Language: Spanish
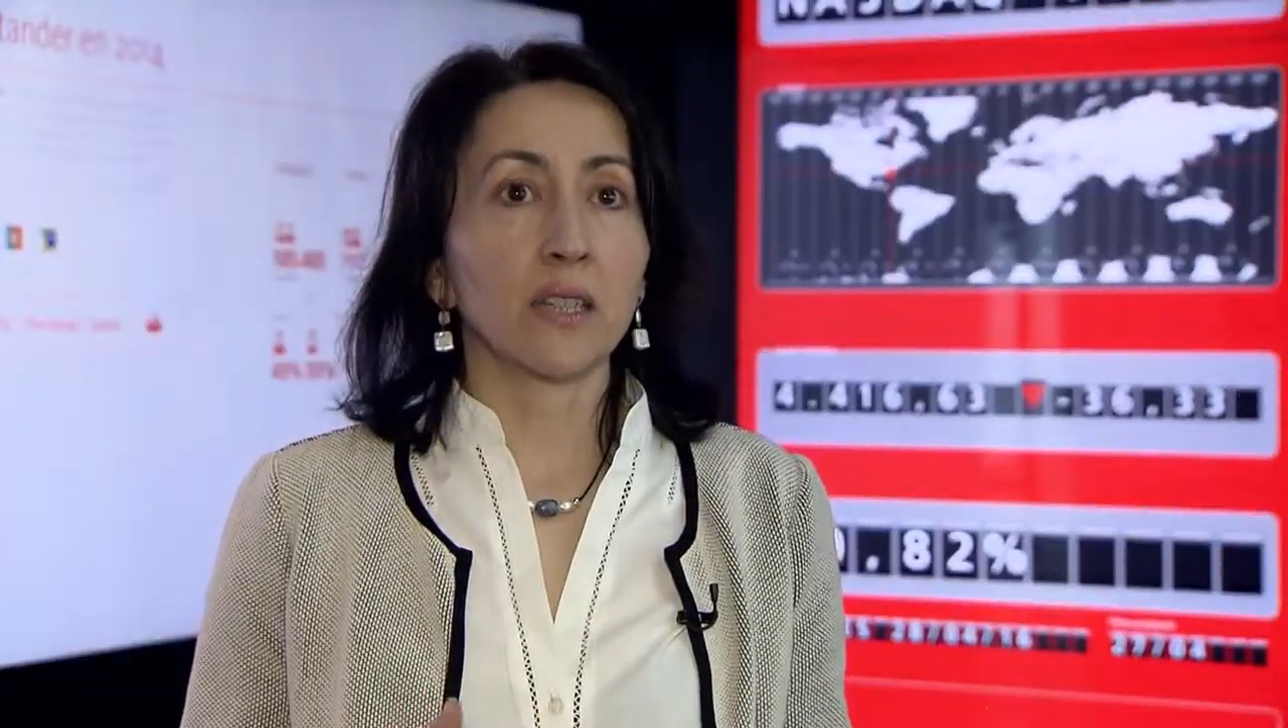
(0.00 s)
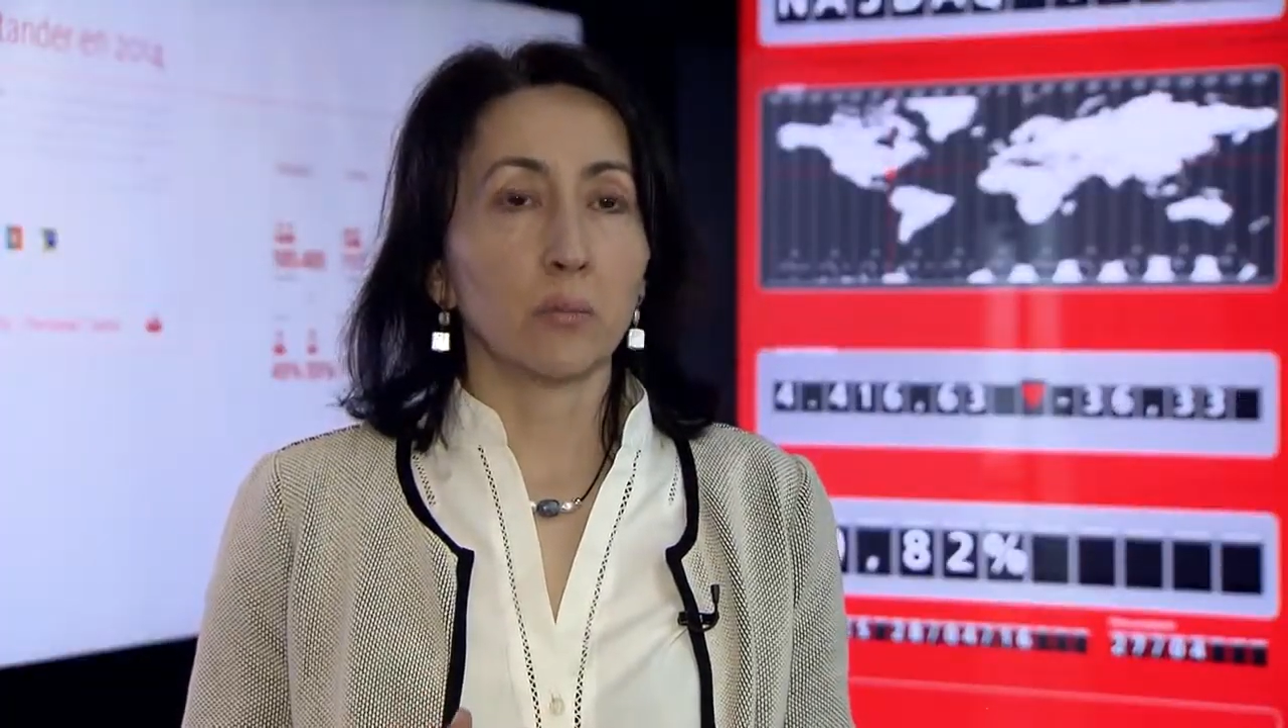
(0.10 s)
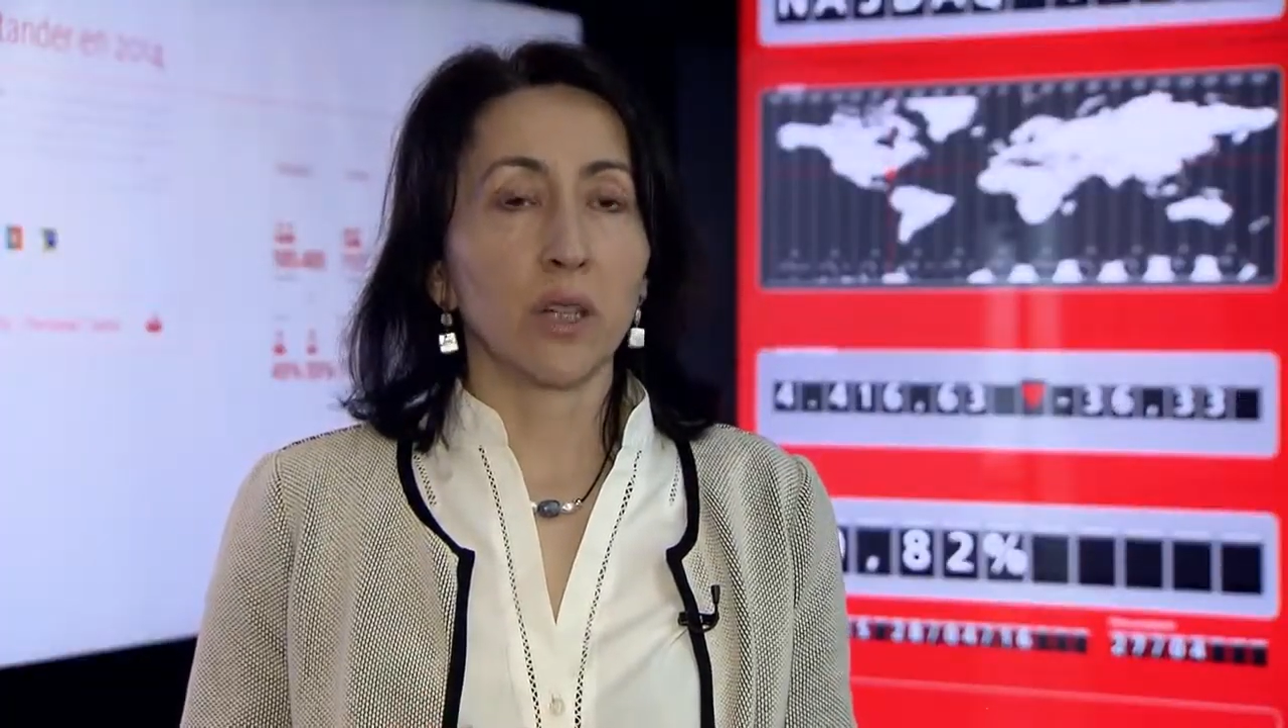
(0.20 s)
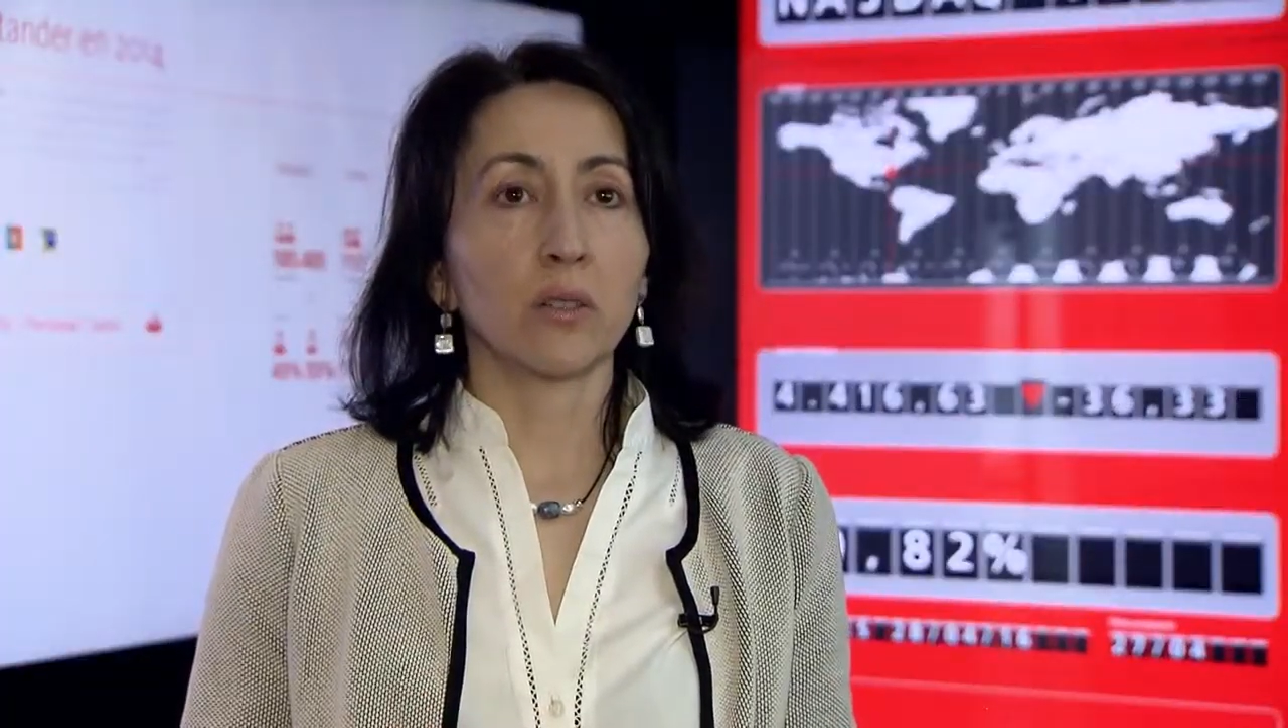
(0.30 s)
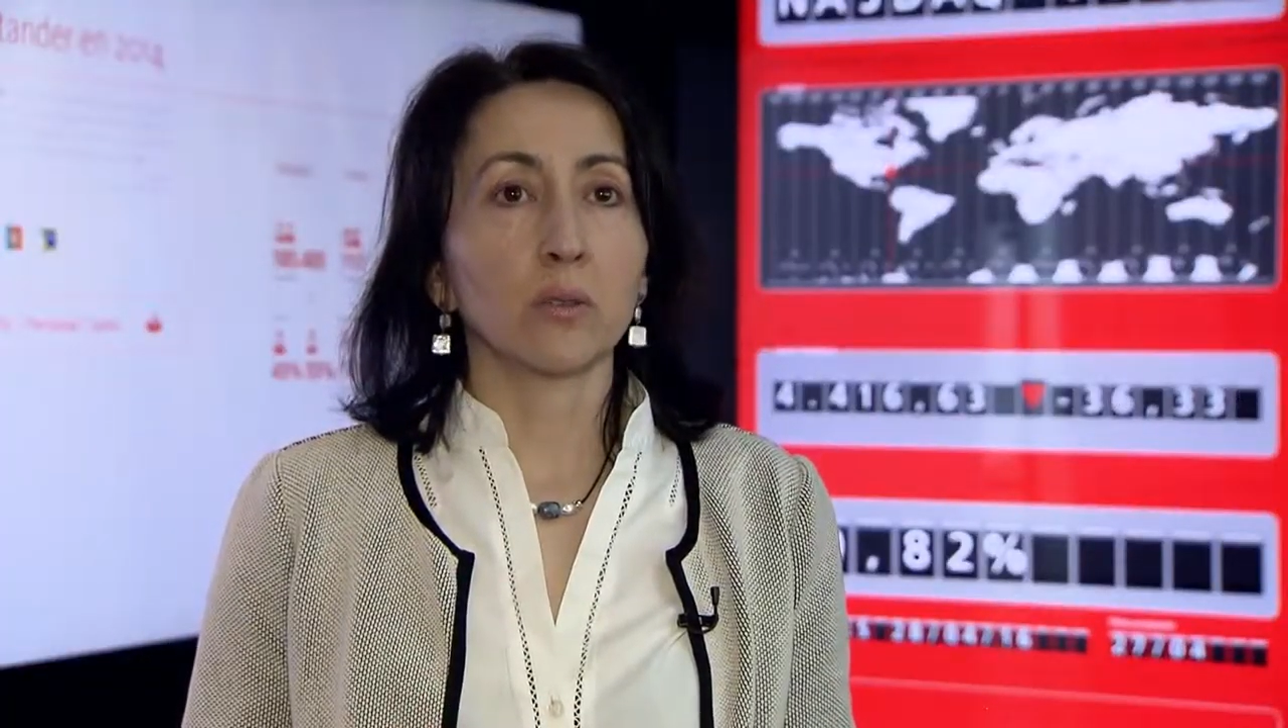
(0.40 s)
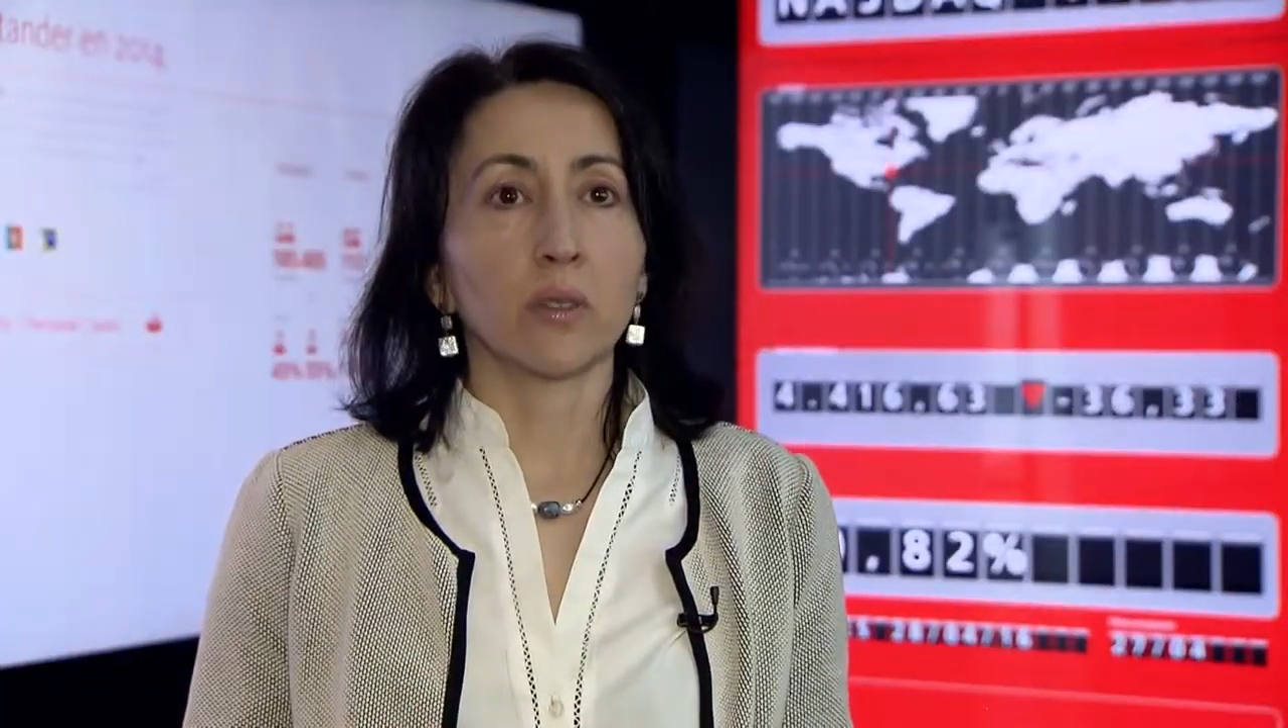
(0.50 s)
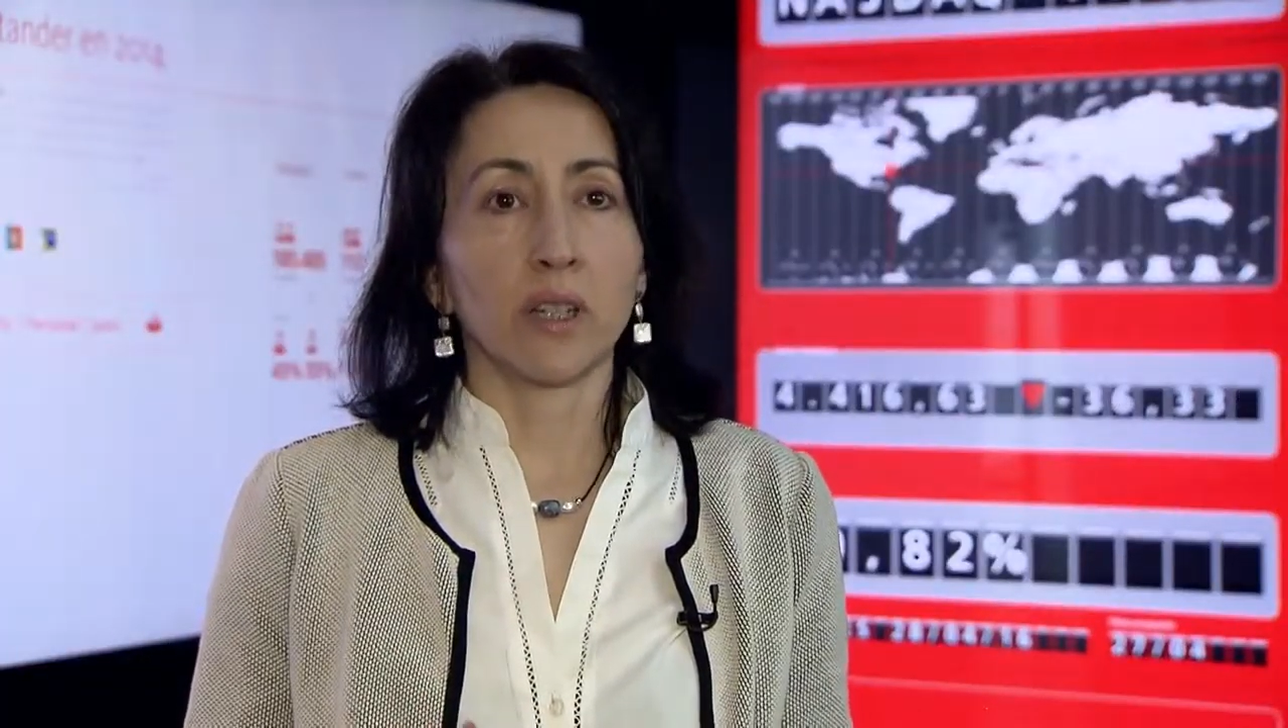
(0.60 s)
de paro